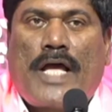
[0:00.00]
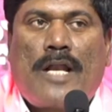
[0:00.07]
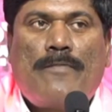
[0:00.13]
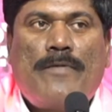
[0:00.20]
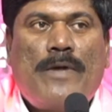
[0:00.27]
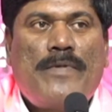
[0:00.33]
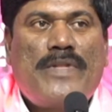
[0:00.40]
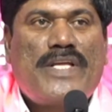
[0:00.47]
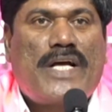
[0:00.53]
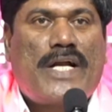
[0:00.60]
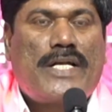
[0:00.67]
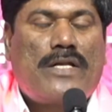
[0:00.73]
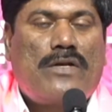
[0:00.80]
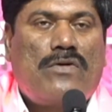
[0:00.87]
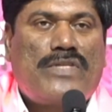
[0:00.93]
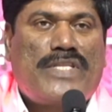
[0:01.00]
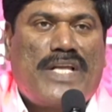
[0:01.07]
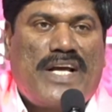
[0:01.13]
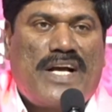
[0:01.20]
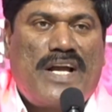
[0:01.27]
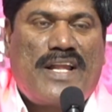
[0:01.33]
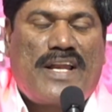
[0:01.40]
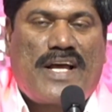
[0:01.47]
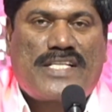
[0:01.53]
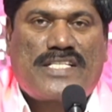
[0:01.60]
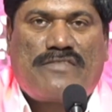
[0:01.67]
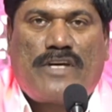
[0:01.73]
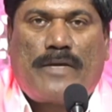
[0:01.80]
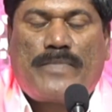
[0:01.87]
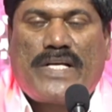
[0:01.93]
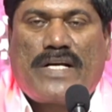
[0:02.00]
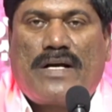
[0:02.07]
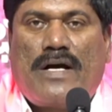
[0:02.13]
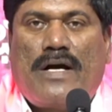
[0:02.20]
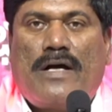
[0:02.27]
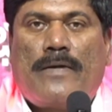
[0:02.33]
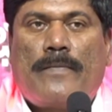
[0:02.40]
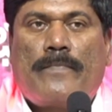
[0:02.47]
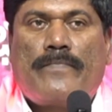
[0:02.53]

నలభై ఎనిమిది గంటల్లో తెలంగాణ రాష్ట్ర వ్యాప్తంగా